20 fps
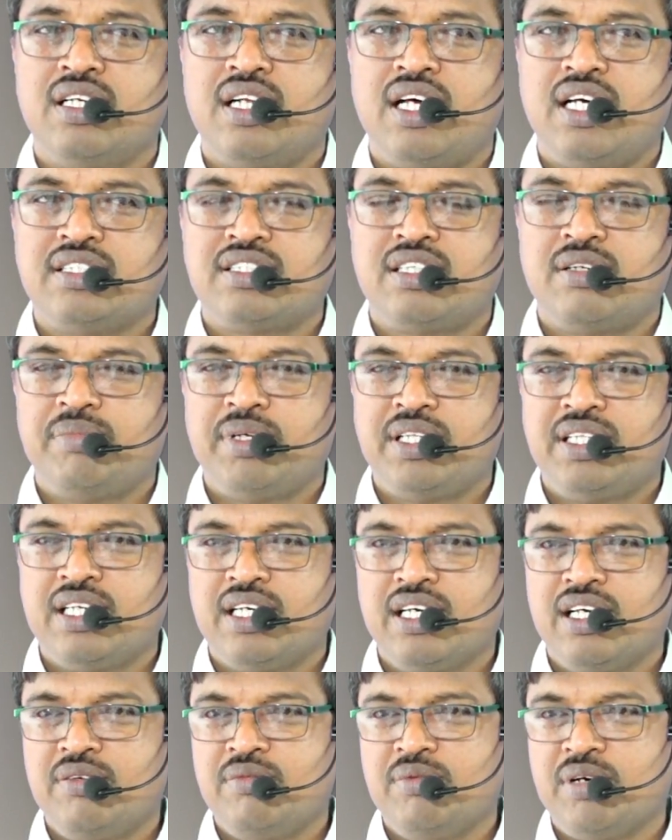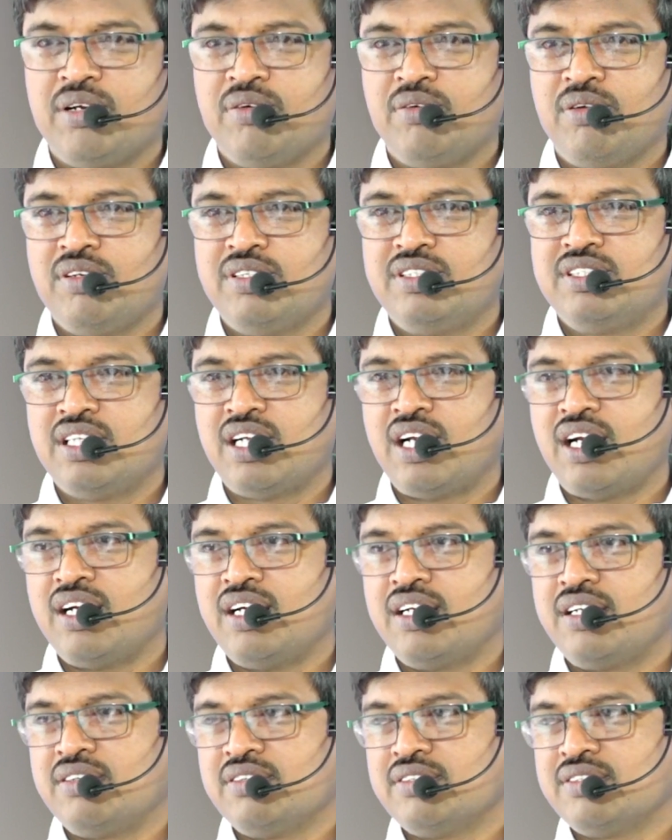రాష్ట్రపతి గారు మన ఊరు
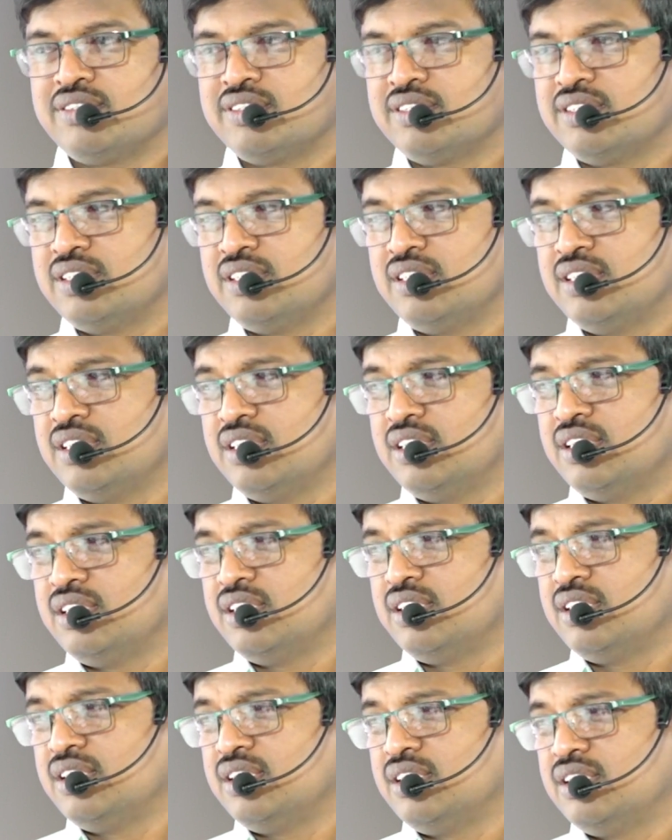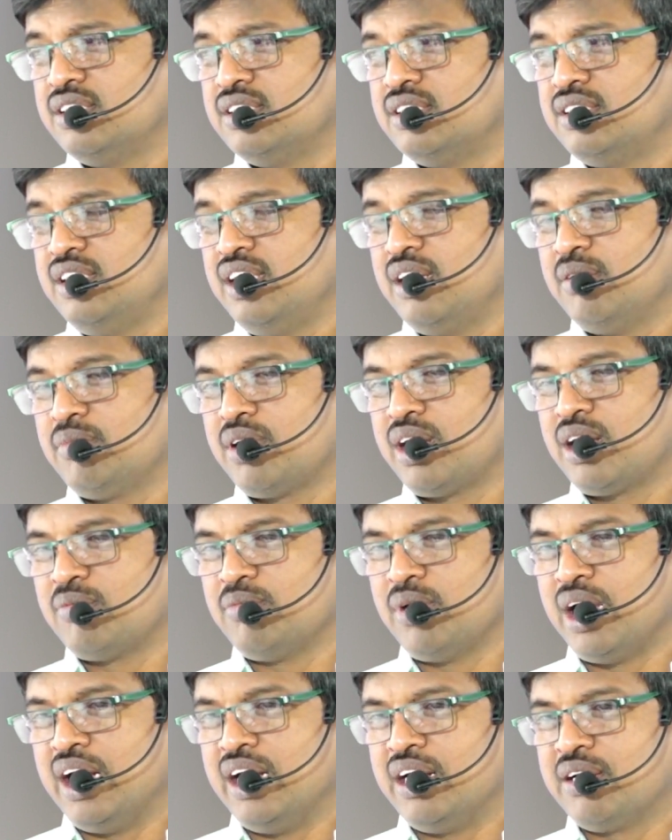వచ్చారన్నట్టు సీఎం గారు
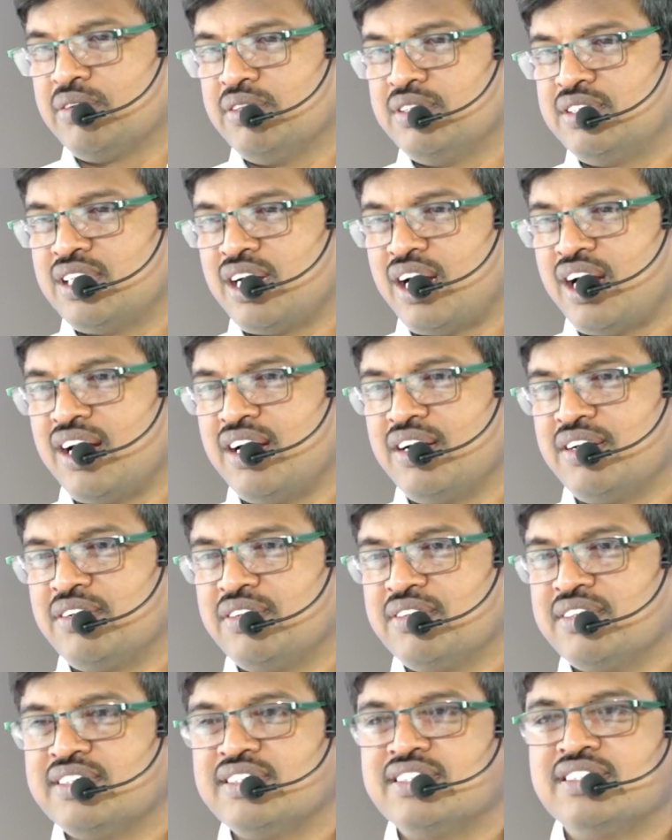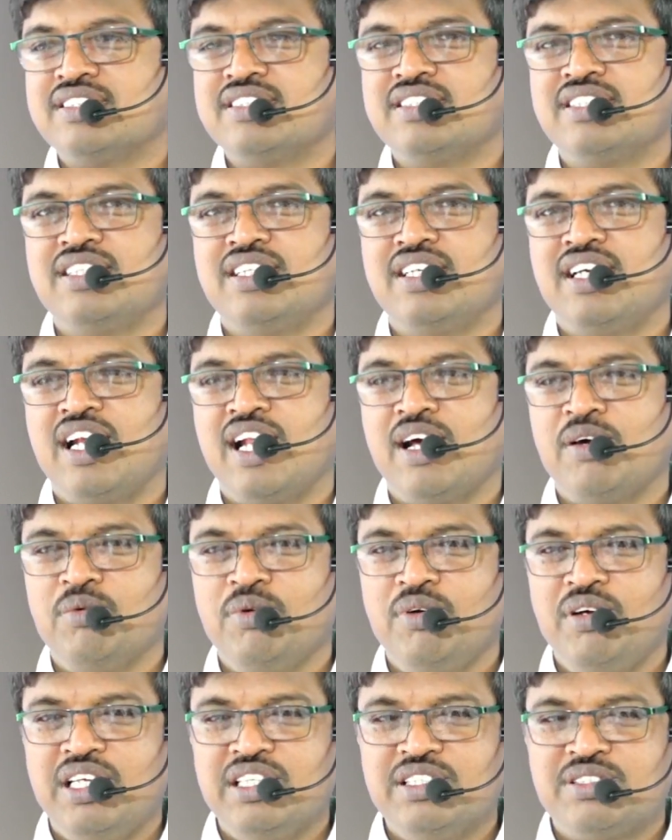మా ఇంటికి వచ్చారన్నట్టు ఇలా
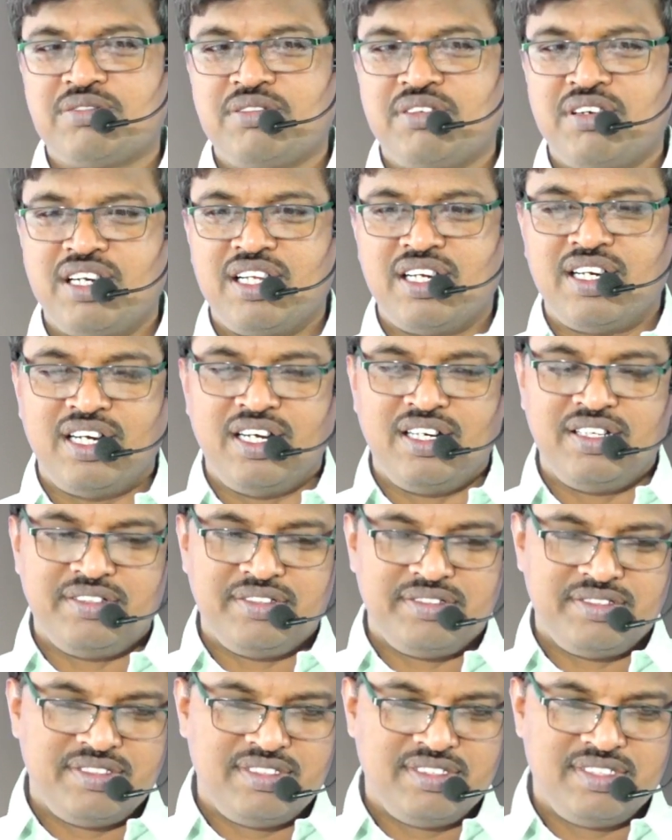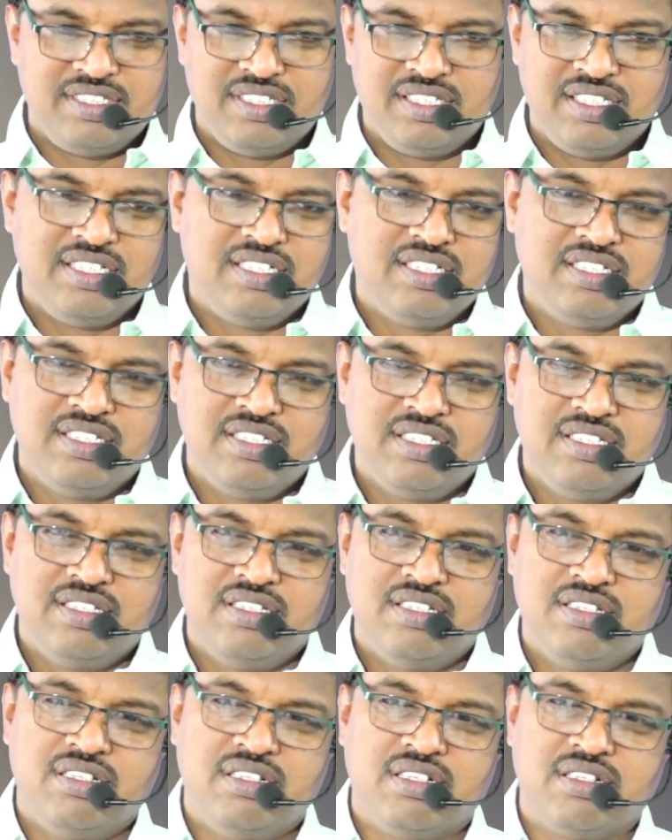ఊహించుకుంటున్నారు వాళ్ళు
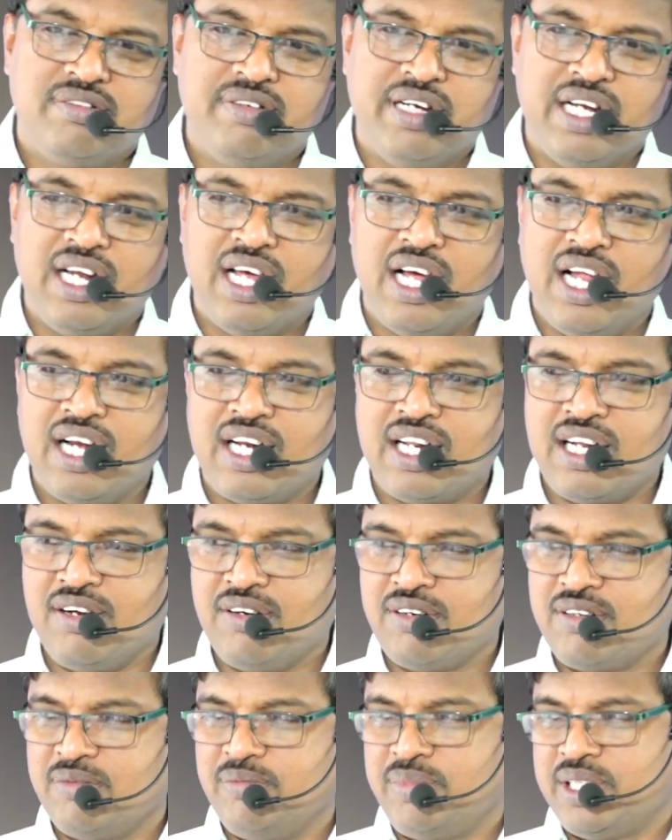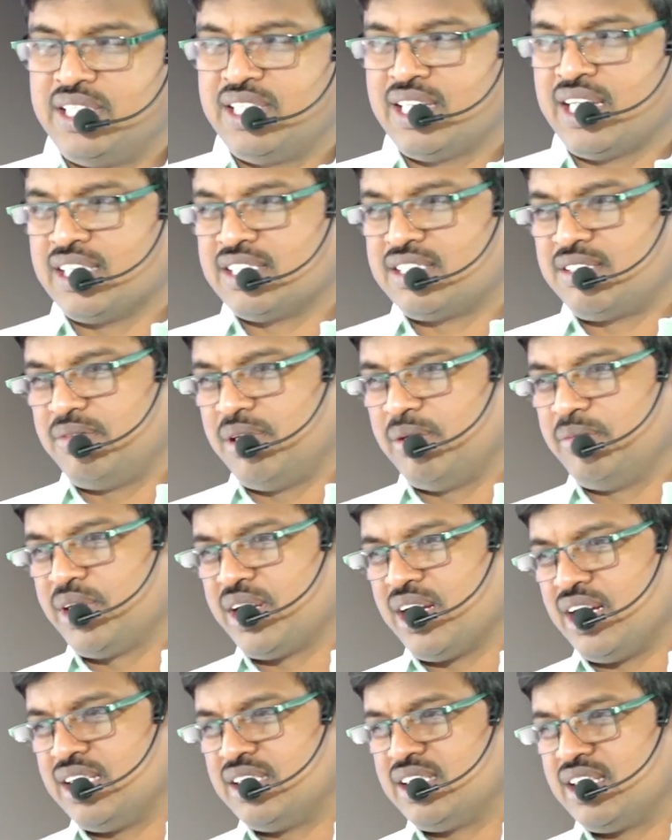ఒకవేళ వాళ్ళు రావటం పెద్ద కష్టమేమి
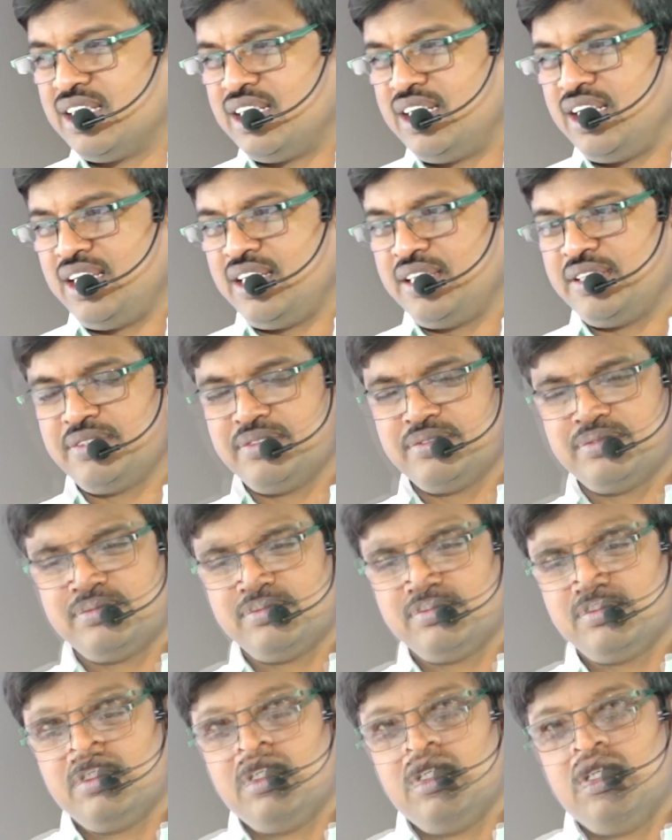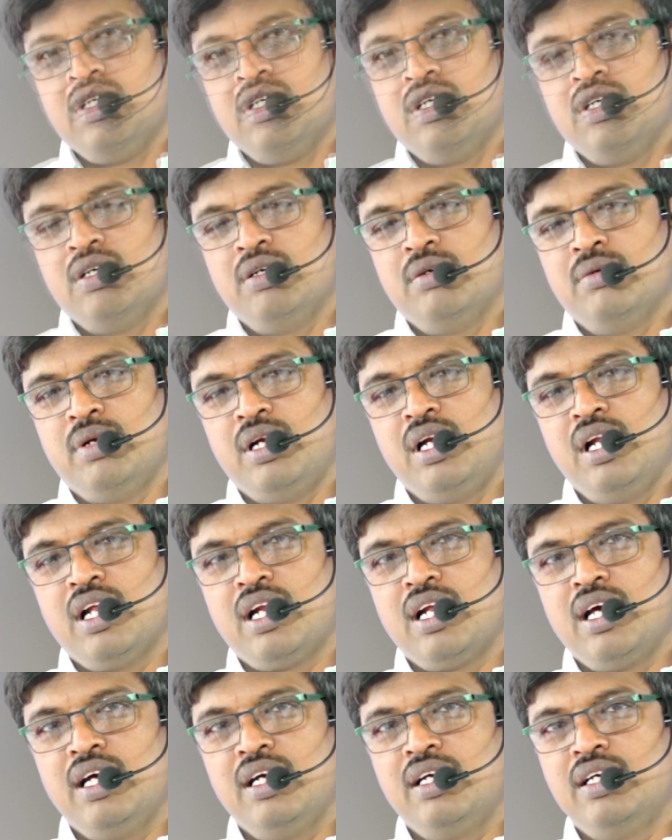కాదు కానీ
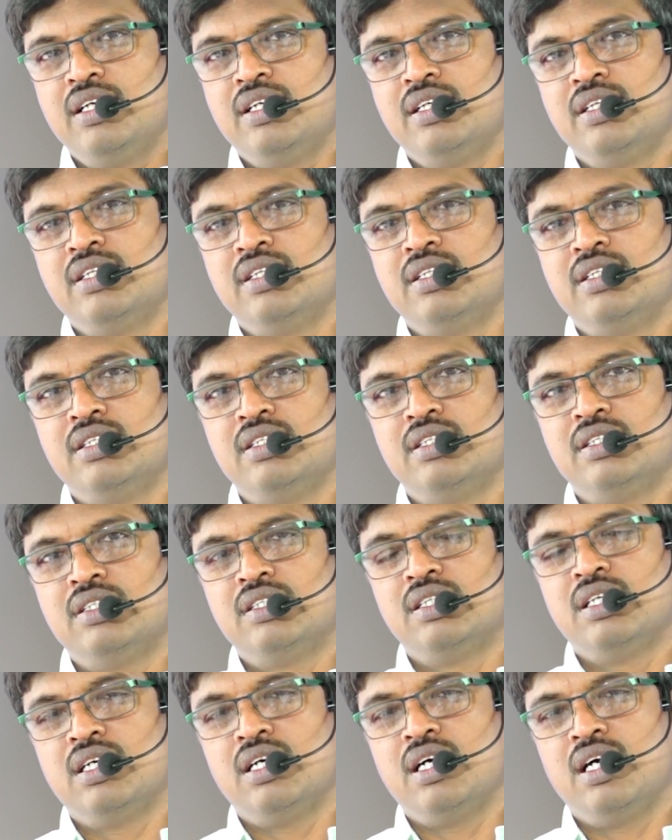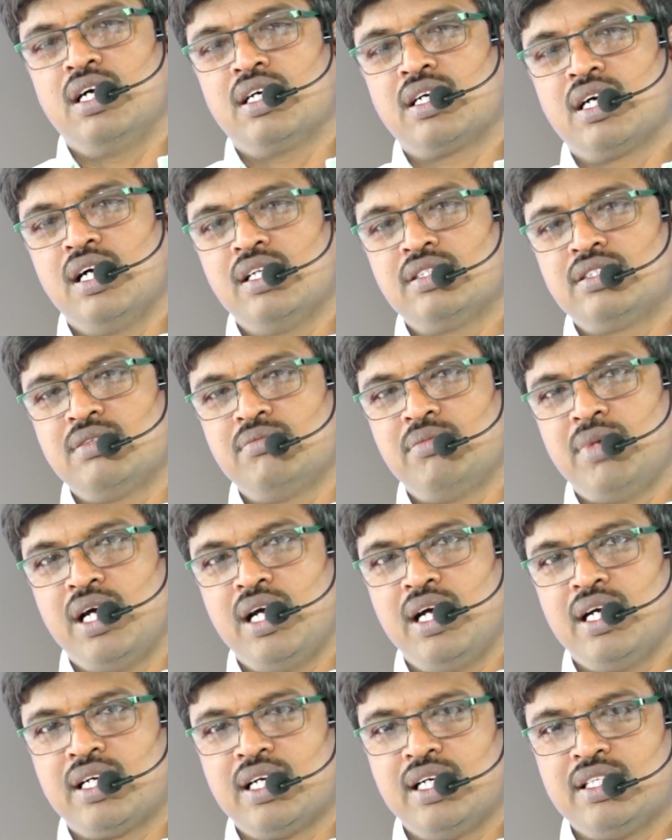పిల్లరా ఆకాశ
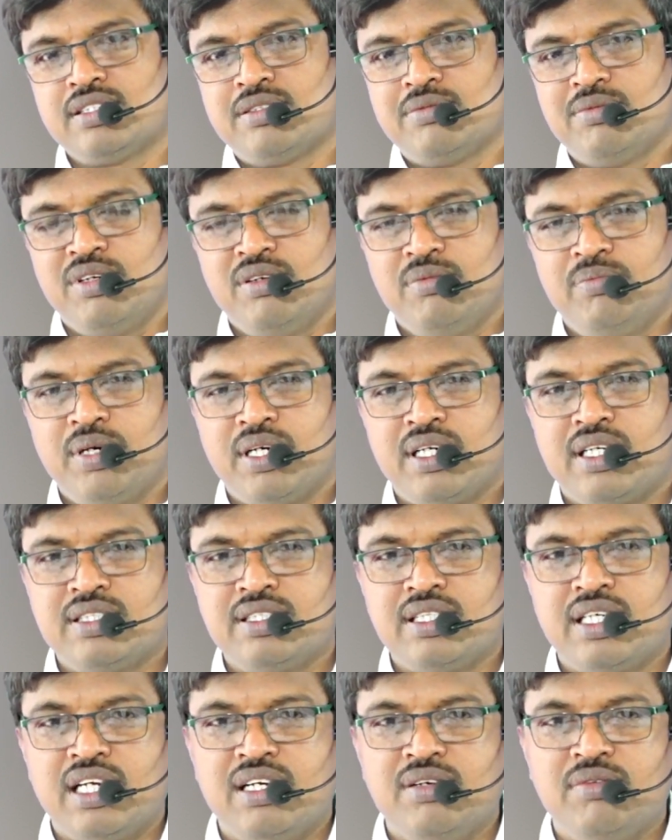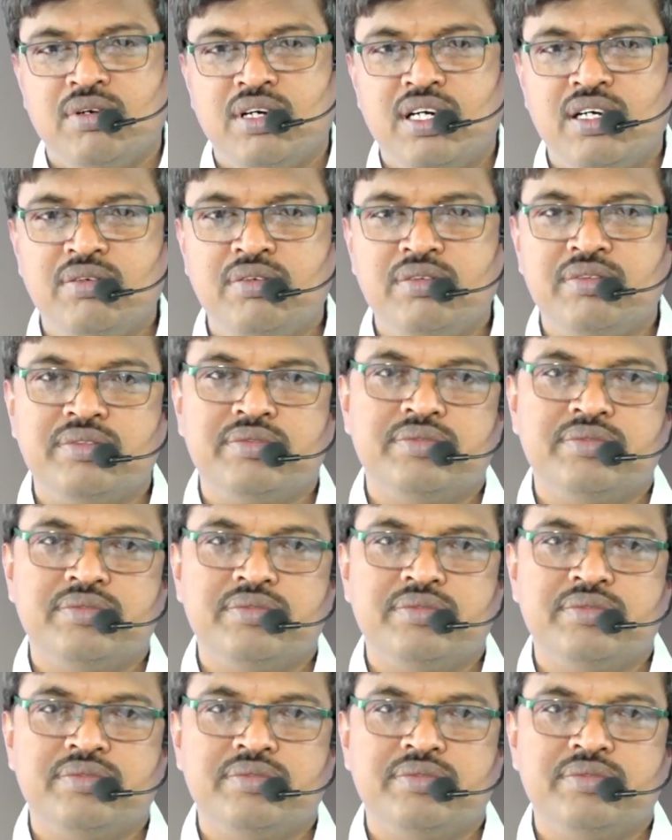మహాకాశములు పట్టజాలను వాడు